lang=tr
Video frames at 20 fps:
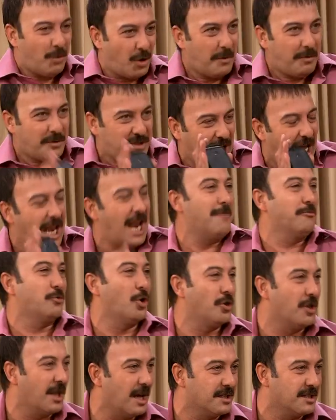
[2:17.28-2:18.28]
böyle bir selam
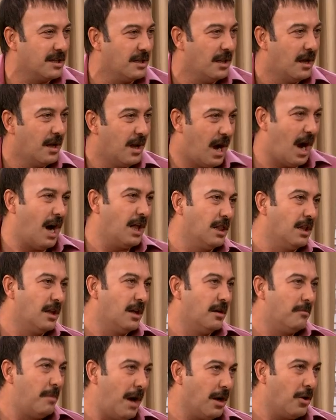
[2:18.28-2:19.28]
göndersin. Al
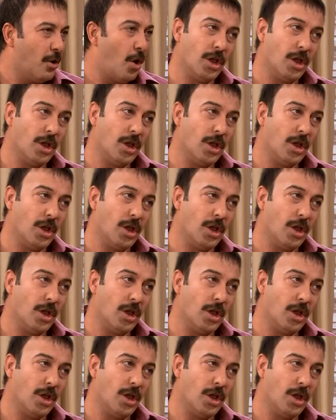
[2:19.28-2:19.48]
bak